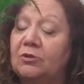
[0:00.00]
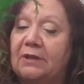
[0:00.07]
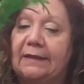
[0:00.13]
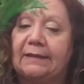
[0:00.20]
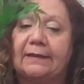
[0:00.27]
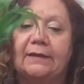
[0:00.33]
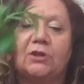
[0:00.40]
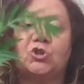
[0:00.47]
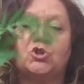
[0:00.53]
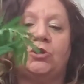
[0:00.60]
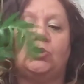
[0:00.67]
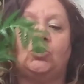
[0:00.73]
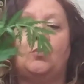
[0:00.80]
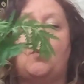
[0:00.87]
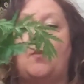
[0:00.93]
del
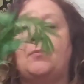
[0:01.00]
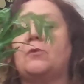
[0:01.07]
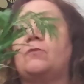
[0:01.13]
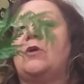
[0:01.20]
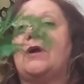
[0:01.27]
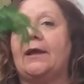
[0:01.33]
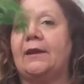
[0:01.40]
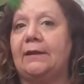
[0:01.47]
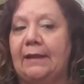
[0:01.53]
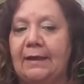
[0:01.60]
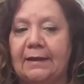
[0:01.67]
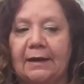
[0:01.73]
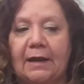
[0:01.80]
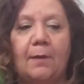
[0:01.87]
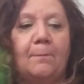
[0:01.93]
tanaceto può provocare dei
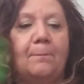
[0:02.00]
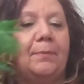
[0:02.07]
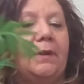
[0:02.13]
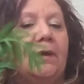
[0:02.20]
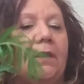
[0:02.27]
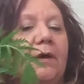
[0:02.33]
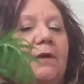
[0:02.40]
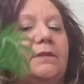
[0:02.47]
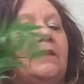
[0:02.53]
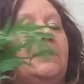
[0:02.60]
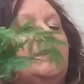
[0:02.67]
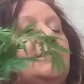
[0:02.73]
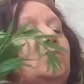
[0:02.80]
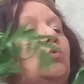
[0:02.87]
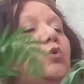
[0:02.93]
crampi, dei
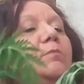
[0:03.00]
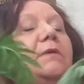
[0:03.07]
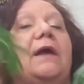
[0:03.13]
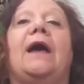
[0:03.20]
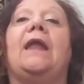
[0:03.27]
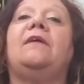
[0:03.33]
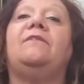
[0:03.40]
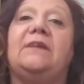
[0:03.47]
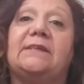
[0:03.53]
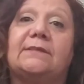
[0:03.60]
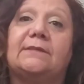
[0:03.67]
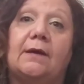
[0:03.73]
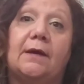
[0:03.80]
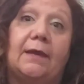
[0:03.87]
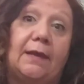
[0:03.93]
disturbi alla
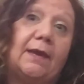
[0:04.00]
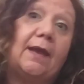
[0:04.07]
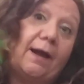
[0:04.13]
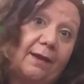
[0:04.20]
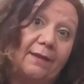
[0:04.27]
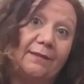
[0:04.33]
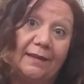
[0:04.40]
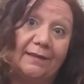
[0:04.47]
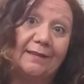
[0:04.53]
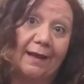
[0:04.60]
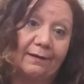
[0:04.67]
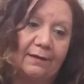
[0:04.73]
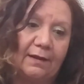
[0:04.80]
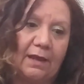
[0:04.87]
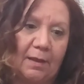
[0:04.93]
vista e anche dei
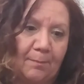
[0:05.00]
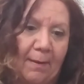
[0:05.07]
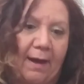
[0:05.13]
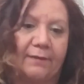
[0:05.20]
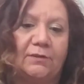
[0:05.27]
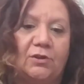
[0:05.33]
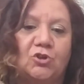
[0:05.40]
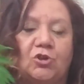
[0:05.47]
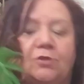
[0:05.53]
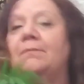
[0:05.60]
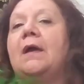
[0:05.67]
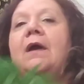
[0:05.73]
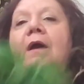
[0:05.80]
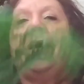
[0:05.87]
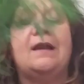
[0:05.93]
danni
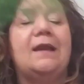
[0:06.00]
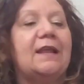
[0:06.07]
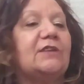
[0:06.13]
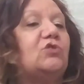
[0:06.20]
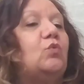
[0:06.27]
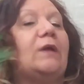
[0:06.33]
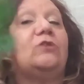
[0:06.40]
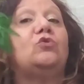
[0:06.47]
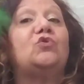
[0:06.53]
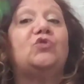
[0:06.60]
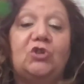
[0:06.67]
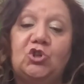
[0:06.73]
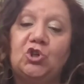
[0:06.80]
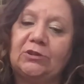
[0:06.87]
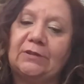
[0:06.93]
epatici. La sua
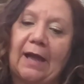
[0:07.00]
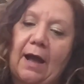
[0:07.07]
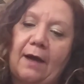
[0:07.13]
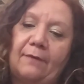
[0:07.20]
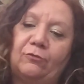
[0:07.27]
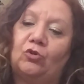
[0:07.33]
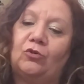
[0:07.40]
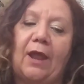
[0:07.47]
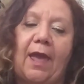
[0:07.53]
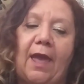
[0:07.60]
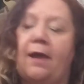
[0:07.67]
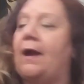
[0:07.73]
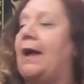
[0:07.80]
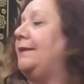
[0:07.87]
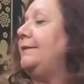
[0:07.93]
tossicità non
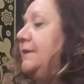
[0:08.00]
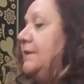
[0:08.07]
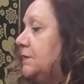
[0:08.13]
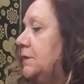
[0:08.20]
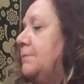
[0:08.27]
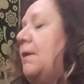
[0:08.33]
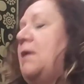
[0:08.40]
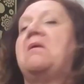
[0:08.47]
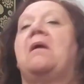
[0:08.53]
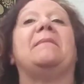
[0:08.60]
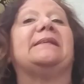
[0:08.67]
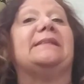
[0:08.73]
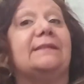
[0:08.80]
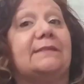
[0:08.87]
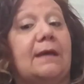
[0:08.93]
è altissima, è
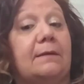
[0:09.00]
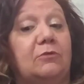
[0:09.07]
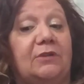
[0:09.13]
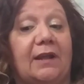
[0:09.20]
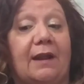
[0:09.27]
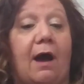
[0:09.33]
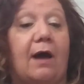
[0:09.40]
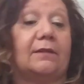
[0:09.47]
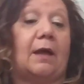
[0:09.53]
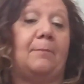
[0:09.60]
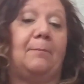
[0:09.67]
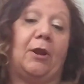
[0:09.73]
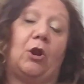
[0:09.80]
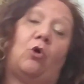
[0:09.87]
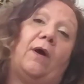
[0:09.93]
abbastanza moderata,
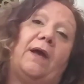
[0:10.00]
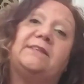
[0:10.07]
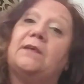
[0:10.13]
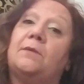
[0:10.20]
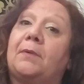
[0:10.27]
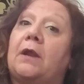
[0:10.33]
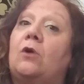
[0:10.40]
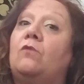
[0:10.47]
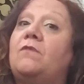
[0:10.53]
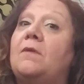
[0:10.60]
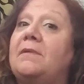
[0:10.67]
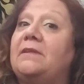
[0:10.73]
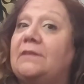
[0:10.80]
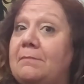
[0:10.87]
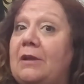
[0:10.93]
però è sempre sempre
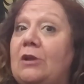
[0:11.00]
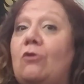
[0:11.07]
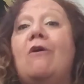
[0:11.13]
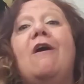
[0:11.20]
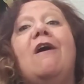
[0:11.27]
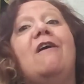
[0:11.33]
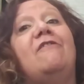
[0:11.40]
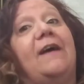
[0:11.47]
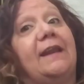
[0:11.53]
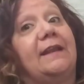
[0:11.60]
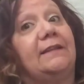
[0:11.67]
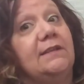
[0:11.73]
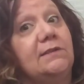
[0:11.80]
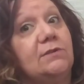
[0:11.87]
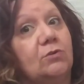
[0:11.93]
ovviamente meglio fare
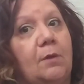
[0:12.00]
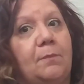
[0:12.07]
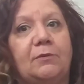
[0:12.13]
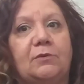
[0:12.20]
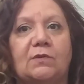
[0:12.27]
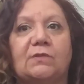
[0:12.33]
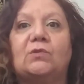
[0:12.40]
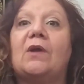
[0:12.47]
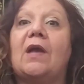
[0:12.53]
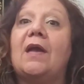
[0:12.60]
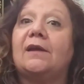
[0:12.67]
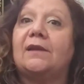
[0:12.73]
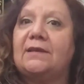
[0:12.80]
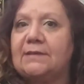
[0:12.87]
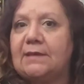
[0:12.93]
attenzione piuttosto
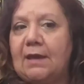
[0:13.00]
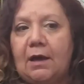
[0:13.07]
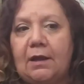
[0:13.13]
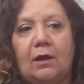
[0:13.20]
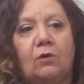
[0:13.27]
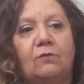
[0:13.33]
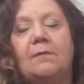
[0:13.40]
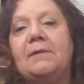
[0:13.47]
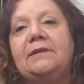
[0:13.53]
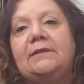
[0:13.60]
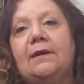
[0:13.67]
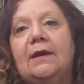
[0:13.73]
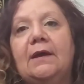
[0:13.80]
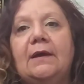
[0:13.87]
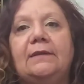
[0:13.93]
che rischiare
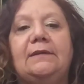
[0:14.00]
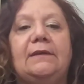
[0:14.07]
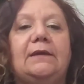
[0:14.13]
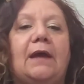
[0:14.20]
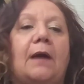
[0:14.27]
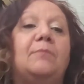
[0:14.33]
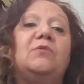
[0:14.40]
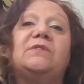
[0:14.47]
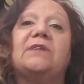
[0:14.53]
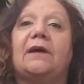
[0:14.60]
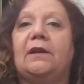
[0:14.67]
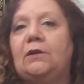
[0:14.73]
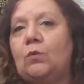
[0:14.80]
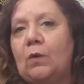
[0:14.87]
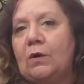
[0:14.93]
ovviamente di
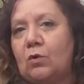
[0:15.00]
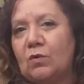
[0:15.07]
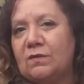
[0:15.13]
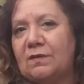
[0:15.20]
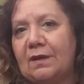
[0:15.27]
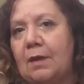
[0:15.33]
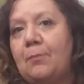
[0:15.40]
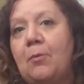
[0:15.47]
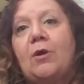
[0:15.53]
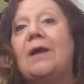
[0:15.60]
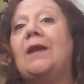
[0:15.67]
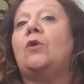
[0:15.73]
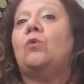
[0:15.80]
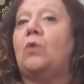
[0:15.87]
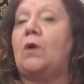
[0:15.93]
abusare di qualcosa che poi
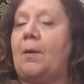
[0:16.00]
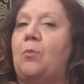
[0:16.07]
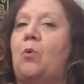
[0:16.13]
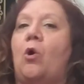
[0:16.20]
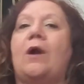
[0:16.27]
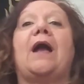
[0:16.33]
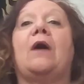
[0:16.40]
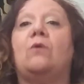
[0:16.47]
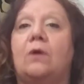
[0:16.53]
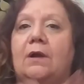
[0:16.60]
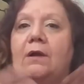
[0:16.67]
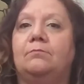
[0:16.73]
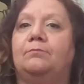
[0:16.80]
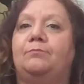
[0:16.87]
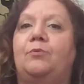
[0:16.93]
alla lunga può
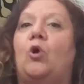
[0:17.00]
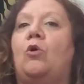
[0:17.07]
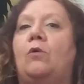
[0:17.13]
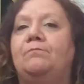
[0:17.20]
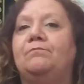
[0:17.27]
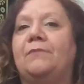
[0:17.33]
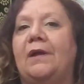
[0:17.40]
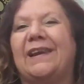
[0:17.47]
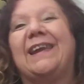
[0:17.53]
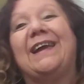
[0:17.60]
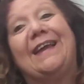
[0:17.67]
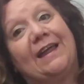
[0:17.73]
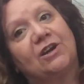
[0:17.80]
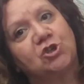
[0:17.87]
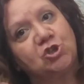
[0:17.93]
un po'
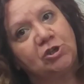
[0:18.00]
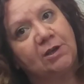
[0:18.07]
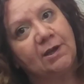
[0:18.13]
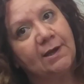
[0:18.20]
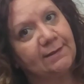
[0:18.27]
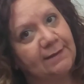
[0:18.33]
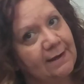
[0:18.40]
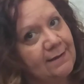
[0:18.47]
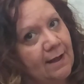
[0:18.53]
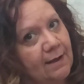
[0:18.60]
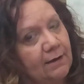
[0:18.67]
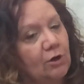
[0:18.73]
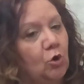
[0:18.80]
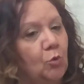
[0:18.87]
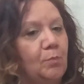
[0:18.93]
regalarci dei
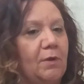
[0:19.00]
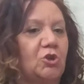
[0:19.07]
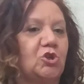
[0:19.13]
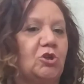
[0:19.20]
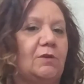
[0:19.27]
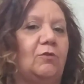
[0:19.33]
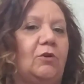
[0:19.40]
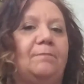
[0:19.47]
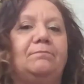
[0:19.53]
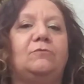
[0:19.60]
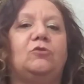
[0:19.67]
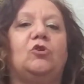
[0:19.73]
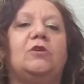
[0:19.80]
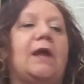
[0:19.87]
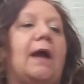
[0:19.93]
danni non piacevoli.
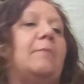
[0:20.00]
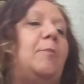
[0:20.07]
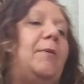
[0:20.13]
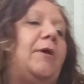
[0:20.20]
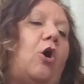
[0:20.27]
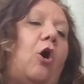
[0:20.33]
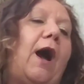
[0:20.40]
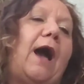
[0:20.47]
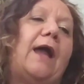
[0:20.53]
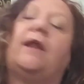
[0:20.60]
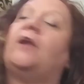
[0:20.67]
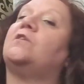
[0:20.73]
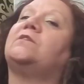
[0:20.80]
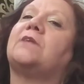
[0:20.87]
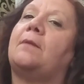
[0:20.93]
Torniamo però
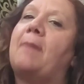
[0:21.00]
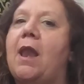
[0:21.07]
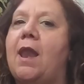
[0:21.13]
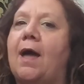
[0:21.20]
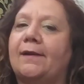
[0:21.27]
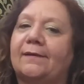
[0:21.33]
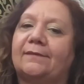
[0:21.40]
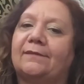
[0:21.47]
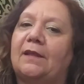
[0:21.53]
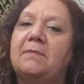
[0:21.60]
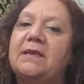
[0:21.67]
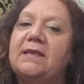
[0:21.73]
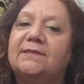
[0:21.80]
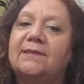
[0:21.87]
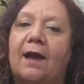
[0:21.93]
alla nostra bella
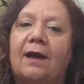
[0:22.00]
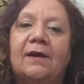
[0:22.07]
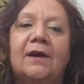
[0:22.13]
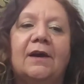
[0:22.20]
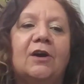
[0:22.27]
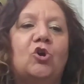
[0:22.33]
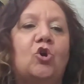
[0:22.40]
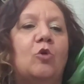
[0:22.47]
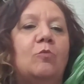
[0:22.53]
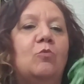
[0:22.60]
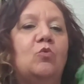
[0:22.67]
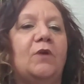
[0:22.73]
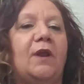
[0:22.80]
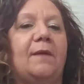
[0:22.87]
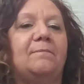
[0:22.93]
Artemisia
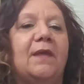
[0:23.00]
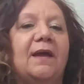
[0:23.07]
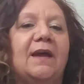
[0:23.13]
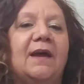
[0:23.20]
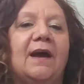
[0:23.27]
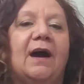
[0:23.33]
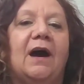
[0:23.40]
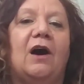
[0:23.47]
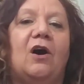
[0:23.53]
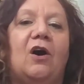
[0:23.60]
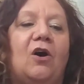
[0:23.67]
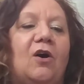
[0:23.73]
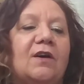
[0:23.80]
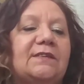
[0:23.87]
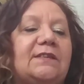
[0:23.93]
comune.
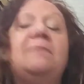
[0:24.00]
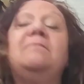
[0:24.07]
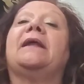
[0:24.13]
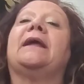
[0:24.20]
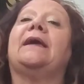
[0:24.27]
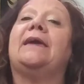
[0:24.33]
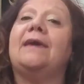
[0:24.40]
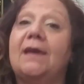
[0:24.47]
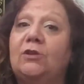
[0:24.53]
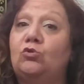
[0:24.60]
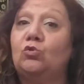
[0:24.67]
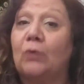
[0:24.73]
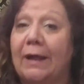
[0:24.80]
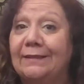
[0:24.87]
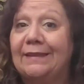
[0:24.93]
Oh, sembra che
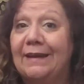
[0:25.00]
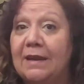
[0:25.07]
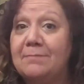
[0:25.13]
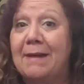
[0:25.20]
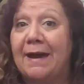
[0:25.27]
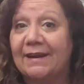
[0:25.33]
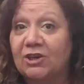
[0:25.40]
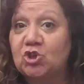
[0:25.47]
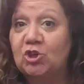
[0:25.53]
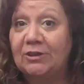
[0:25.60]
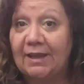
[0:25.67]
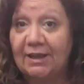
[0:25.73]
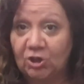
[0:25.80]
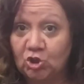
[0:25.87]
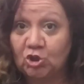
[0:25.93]
durante le marce
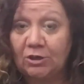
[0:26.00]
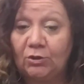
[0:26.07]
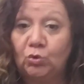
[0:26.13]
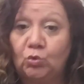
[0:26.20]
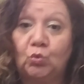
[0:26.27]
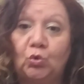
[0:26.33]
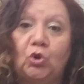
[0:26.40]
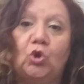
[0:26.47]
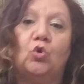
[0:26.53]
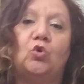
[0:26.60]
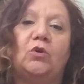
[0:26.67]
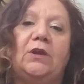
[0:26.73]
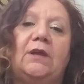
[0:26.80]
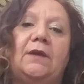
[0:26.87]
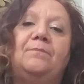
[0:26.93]
dei
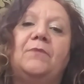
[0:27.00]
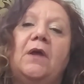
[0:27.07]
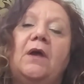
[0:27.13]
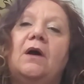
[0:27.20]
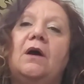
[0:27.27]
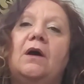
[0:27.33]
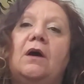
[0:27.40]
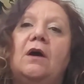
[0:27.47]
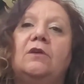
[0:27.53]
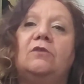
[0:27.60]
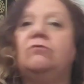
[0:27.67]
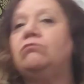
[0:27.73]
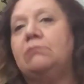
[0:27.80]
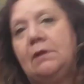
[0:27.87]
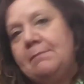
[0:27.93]
centurioni, eh,
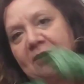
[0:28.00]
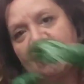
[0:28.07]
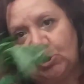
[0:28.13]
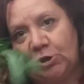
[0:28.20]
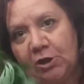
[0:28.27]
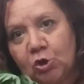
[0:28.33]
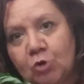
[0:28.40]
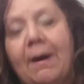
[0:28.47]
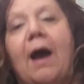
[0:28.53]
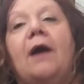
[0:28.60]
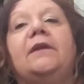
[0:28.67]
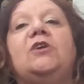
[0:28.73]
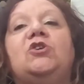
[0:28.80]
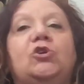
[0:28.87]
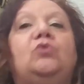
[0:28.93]
le marce dei
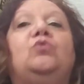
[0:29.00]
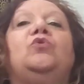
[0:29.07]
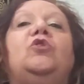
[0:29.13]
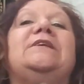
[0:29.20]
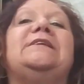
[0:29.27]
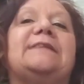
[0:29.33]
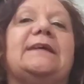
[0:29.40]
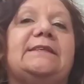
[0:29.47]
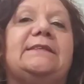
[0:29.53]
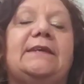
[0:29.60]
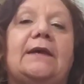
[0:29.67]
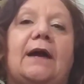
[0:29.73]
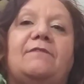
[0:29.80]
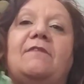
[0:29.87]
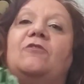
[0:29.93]
romani, i centurioni
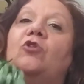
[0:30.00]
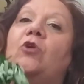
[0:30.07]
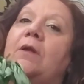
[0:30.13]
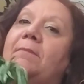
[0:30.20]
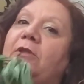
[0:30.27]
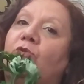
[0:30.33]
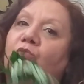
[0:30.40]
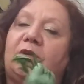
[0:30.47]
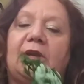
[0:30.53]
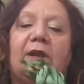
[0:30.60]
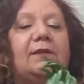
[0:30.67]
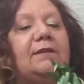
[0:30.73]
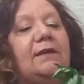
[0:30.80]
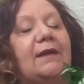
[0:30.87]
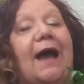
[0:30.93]
stessi avevano
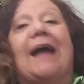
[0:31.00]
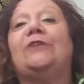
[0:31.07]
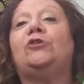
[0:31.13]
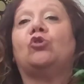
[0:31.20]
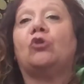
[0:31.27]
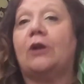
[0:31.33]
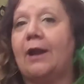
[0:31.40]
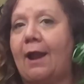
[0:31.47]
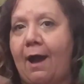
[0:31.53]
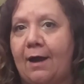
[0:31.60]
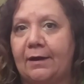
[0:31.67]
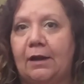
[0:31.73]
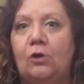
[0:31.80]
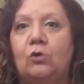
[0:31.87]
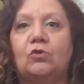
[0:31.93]
l'abitudine di
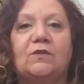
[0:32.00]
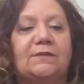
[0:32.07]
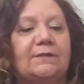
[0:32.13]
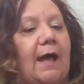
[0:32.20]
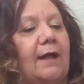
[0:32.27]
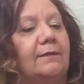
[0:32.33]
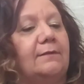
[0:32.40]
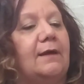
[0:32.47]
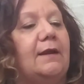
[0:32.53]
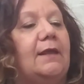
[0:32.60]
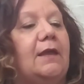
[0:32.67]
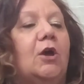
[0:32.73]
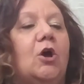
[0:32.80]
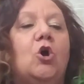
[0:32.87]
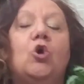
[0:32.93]
adornare i loro
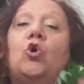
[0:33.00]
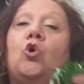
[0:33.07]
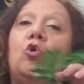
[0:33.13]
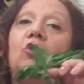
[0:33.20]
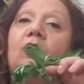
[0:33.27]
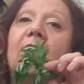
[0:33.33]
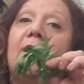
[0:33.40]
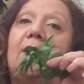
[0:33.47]
sandali con